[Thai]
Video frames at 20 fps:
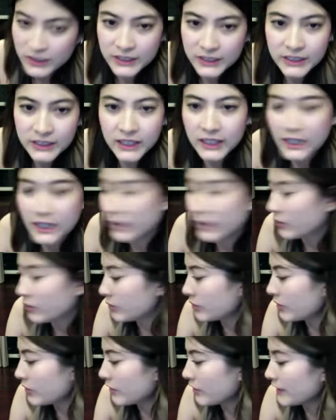ยังเหงา
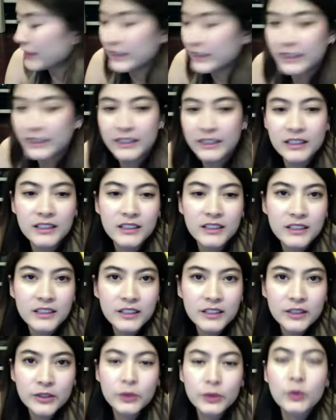หงอย
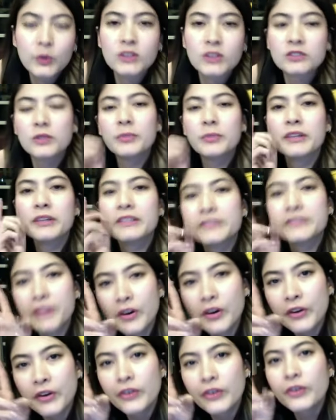อยู่กับสมคิดสอ
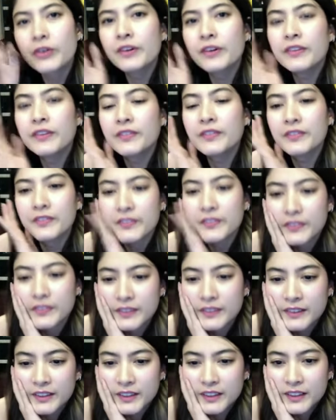งคน
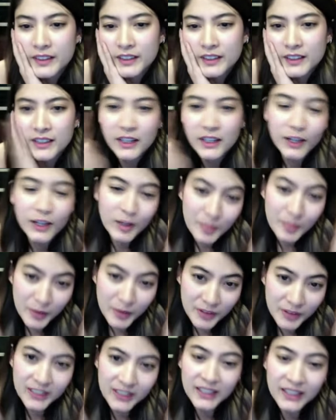แล้วก็มอ
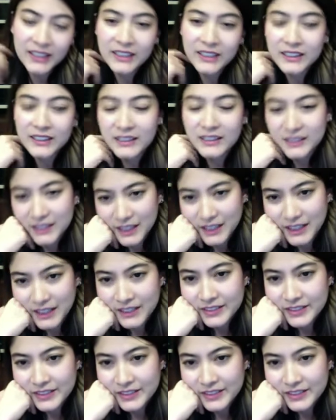ไซค์หนึ่งคัน